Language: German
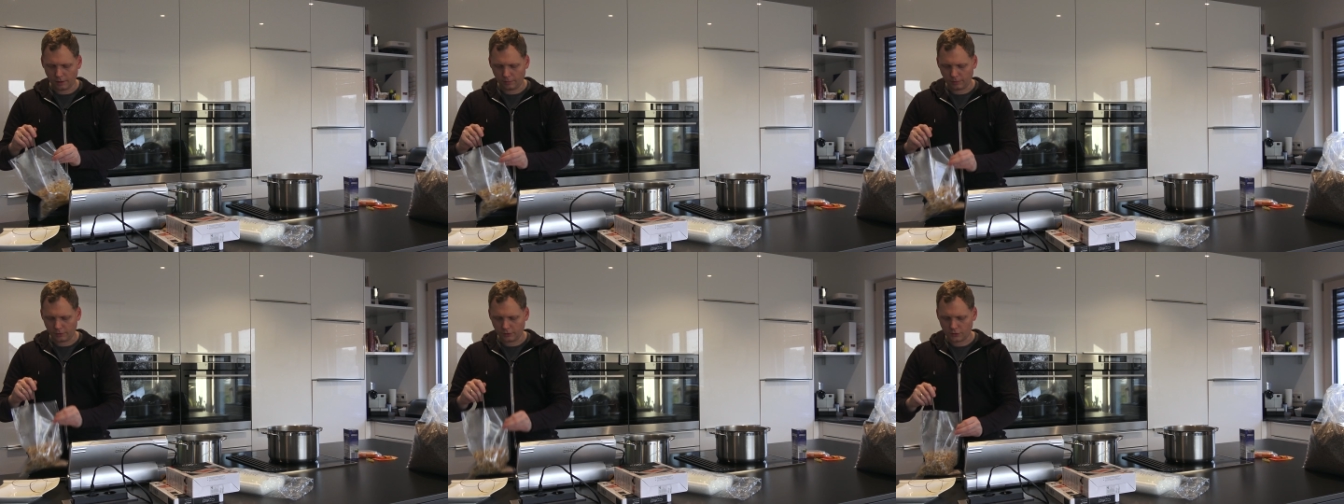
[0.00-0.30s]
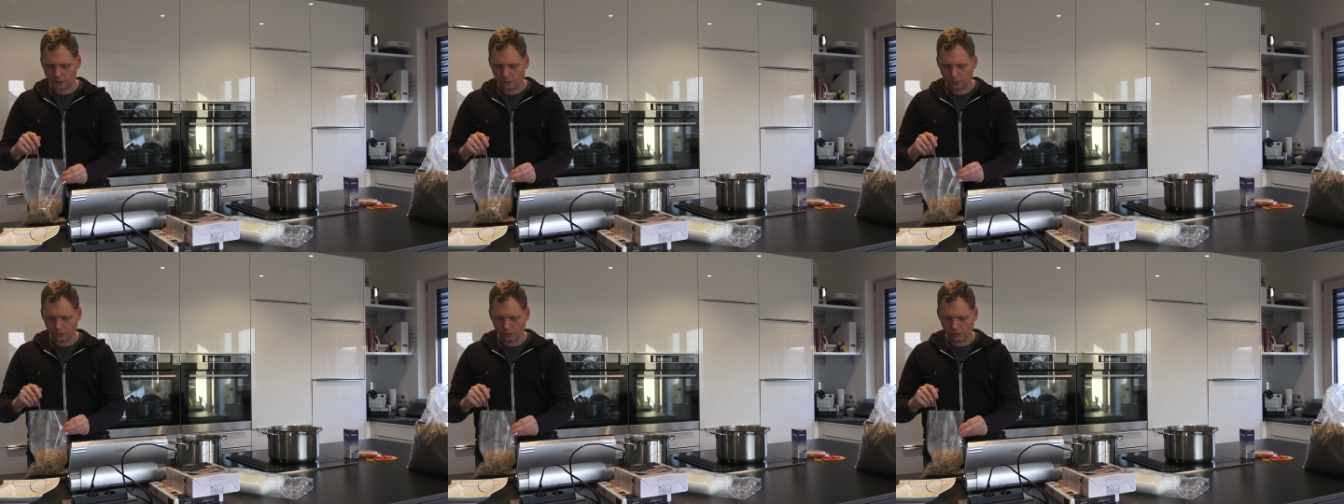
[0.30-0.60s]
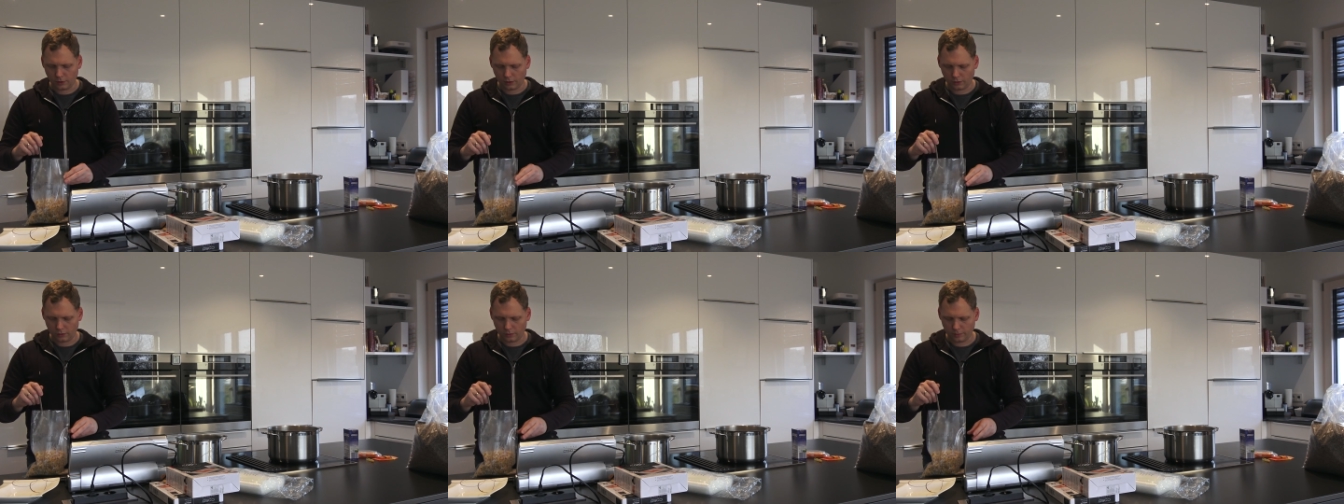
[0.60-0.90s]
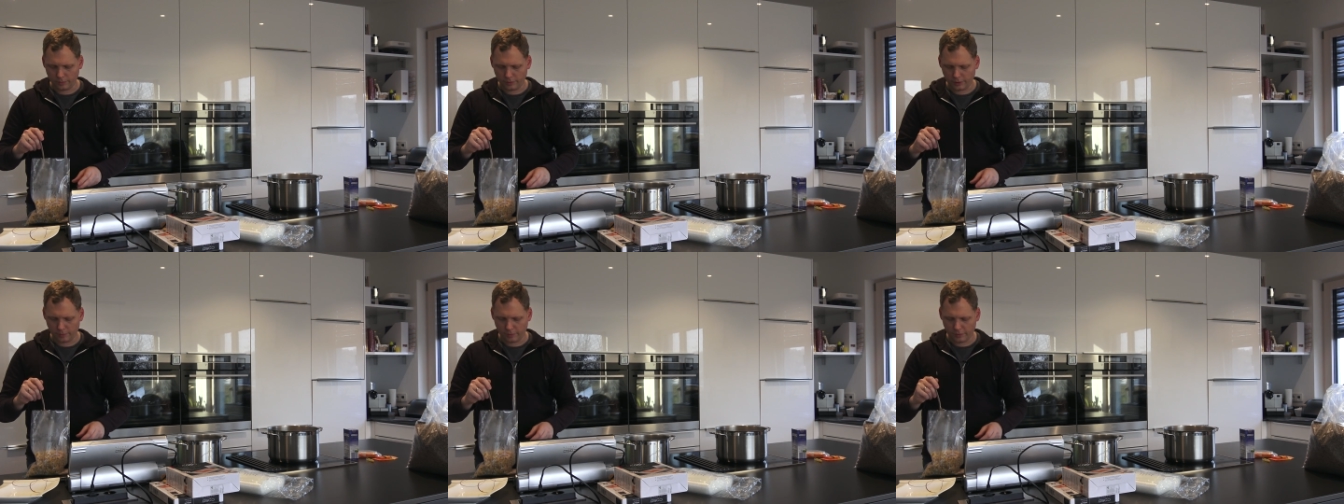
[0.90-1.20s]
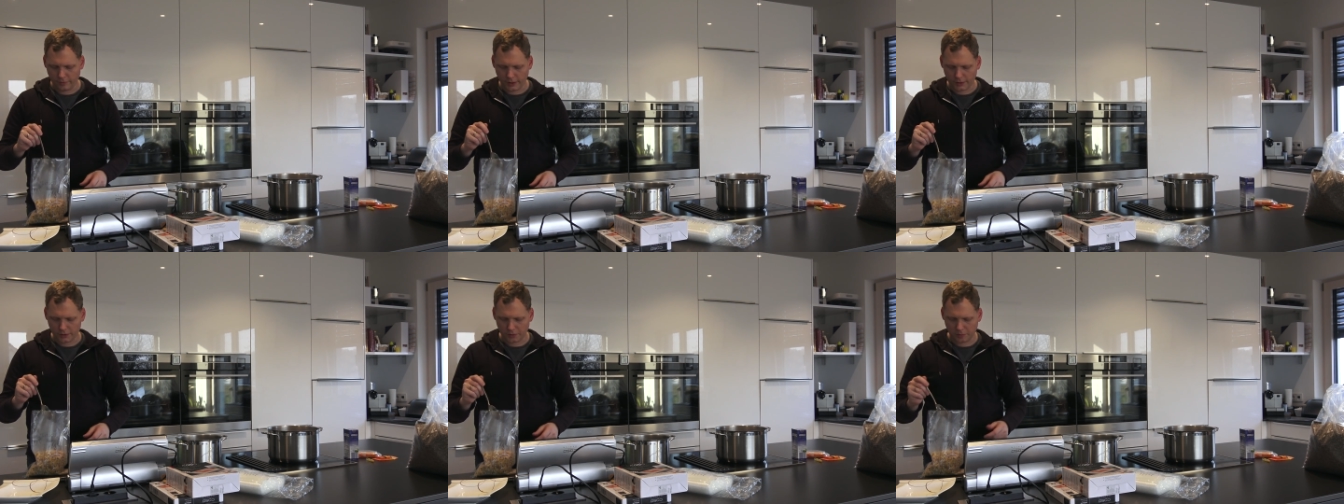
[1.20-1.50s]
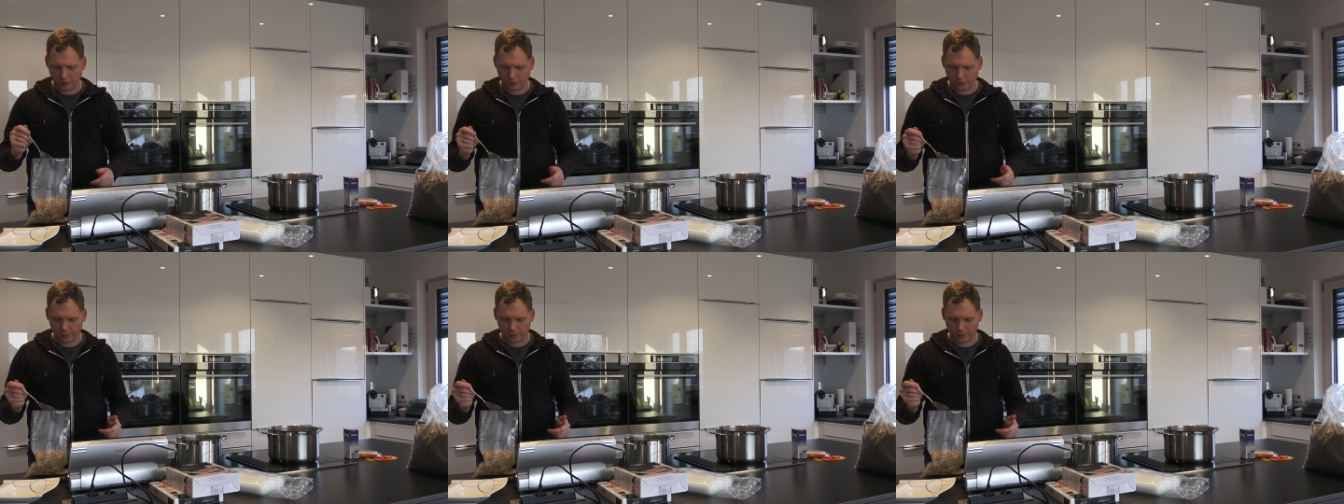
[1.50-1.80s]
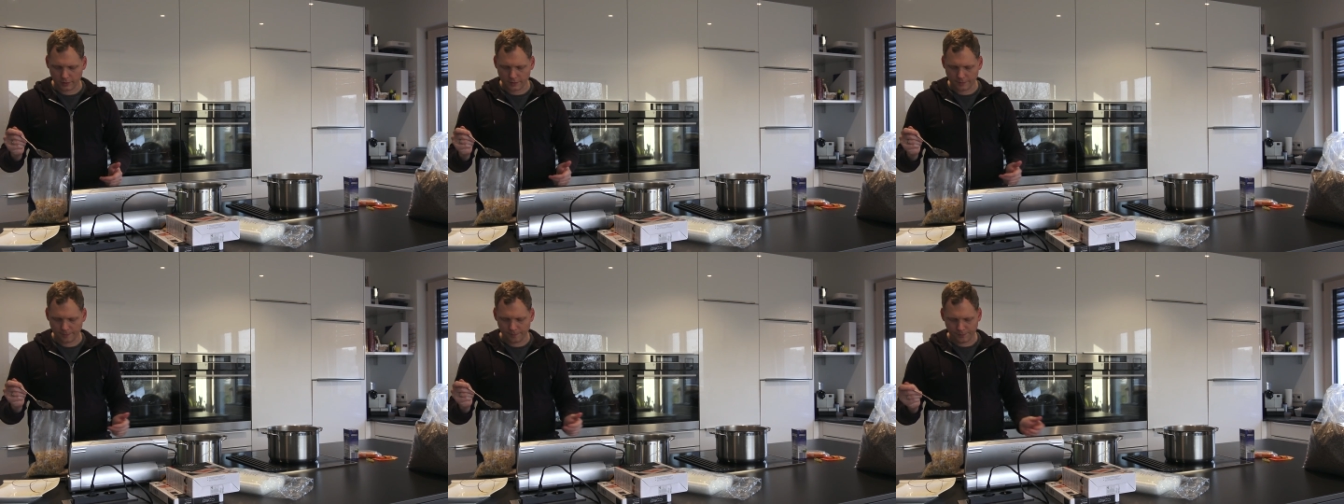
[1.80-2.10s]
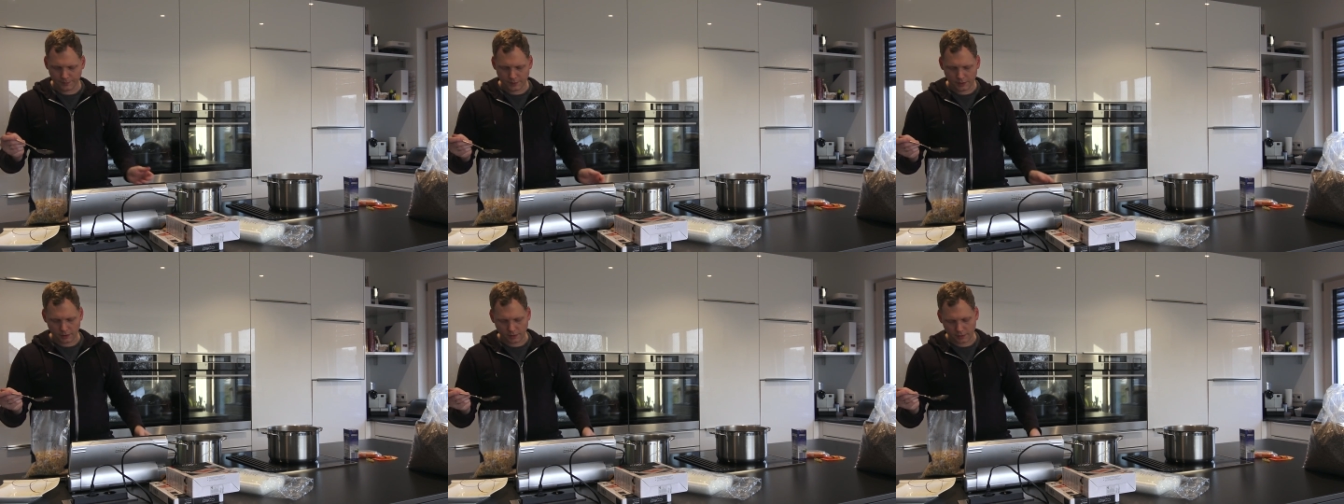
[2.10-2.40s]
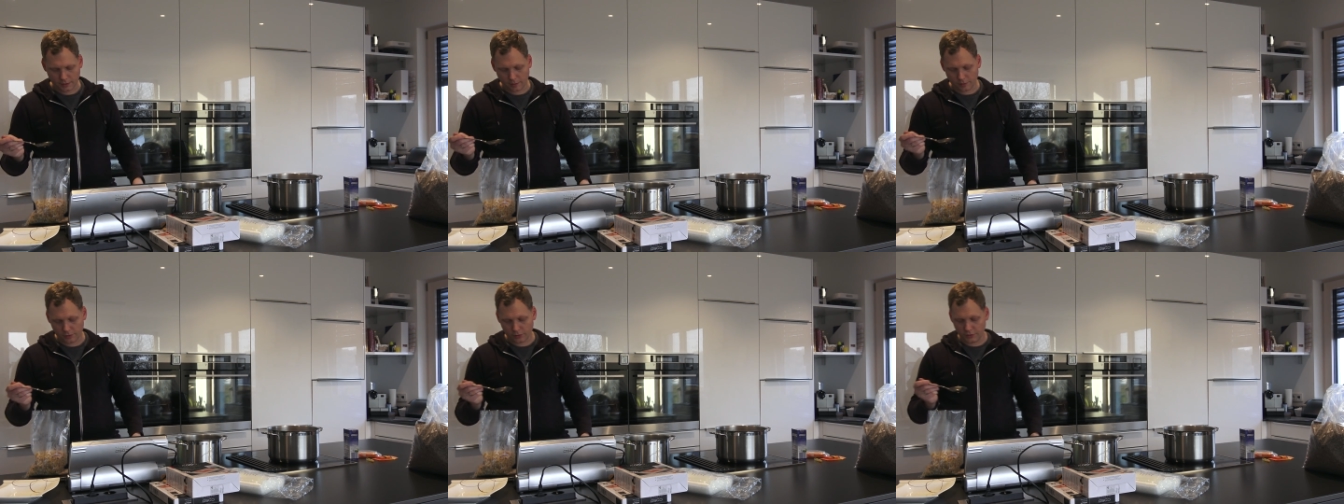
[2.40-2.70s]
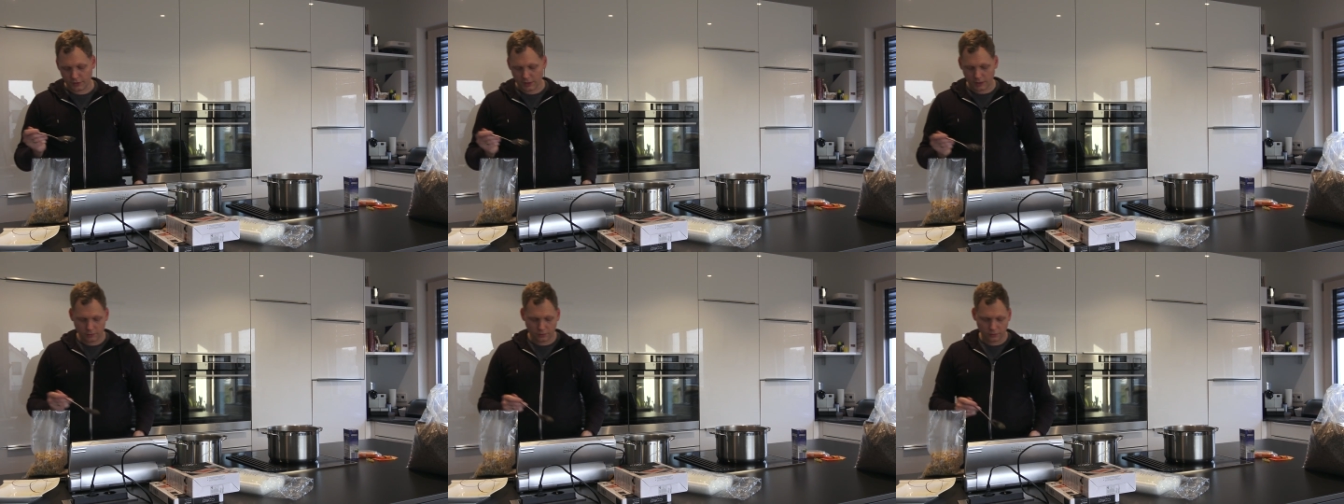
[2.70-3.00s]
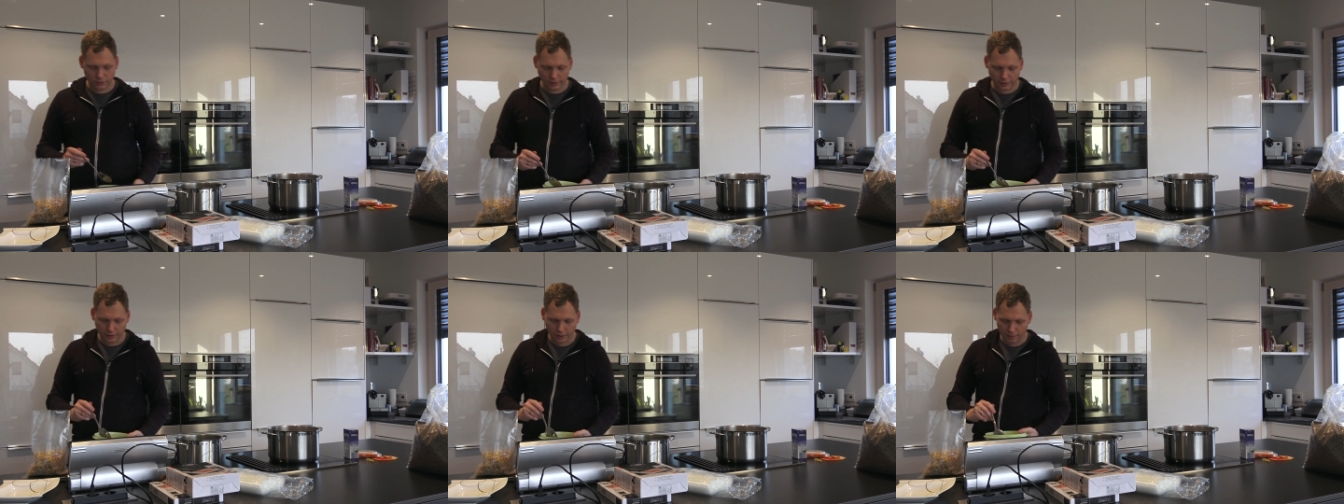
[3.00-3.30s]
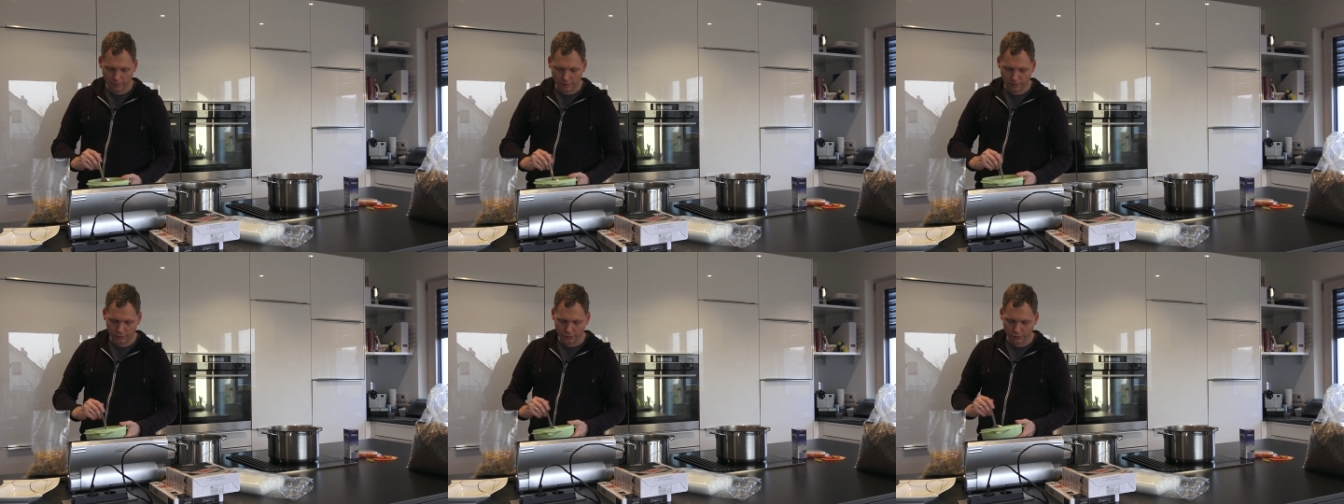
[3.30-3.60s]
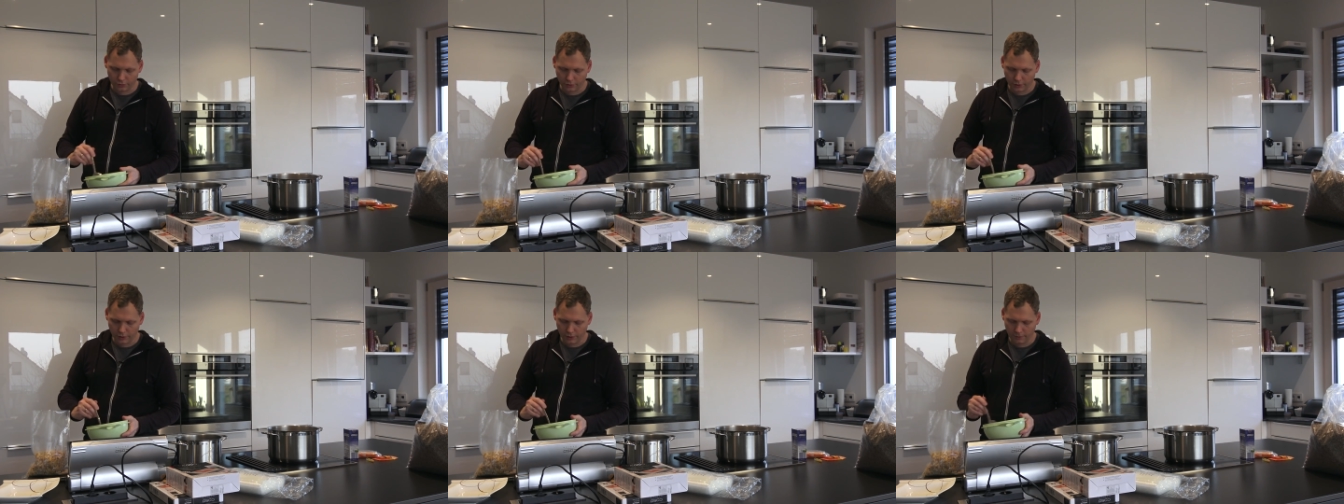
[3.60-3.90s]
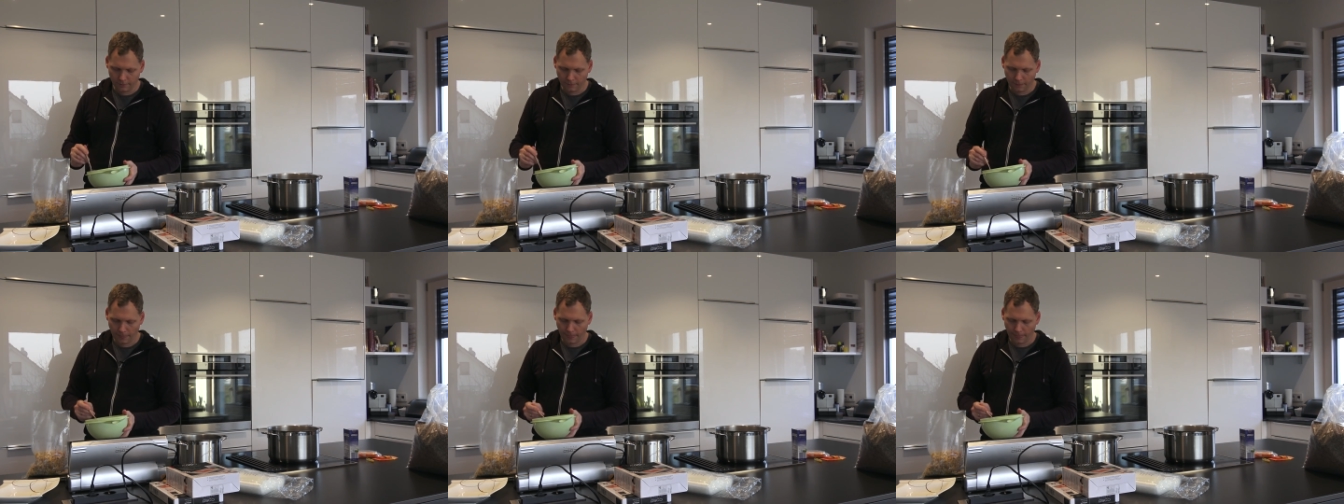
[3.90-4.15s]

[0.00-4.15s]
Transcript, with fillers: Amazon oder auch mit den Bewertungen aufpassen. Jetzt haben wir schon 600 Gramm haben wir schon drin.